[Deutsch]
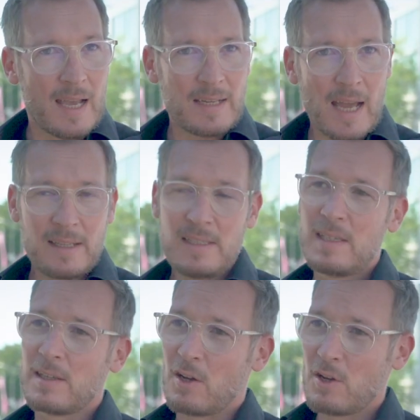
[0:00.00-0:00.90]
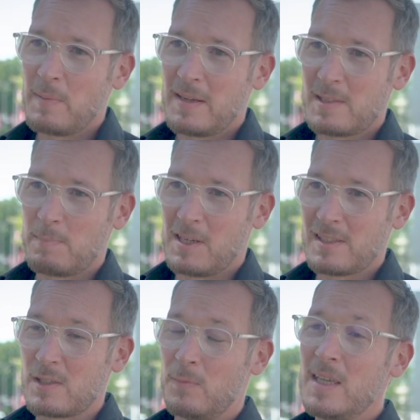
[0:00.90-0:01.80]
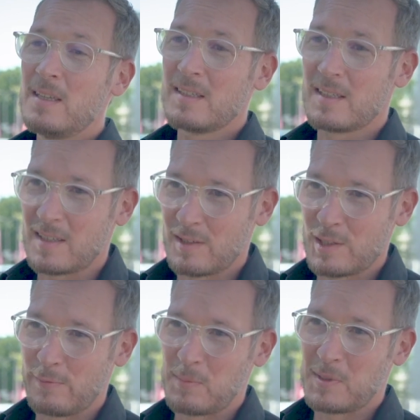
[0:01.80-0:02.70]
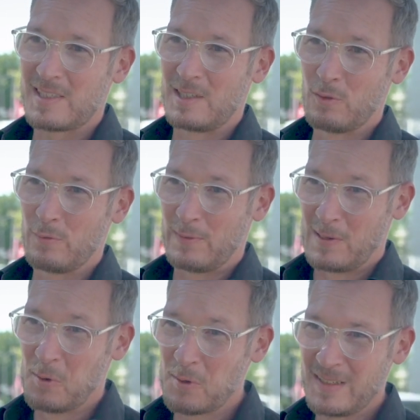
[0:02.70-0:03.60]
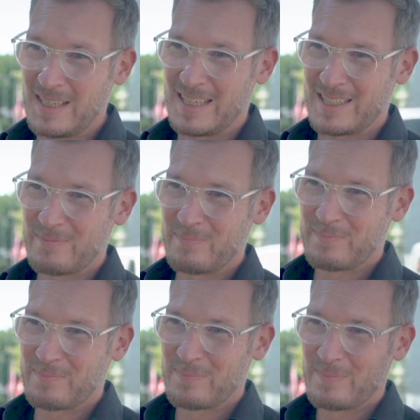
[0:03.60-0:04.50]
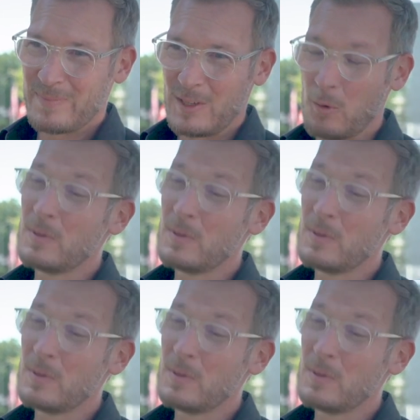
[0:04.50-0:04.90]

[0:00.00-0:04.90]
kein einziger Arbeitsplatz wegen der Transformation verloren geht.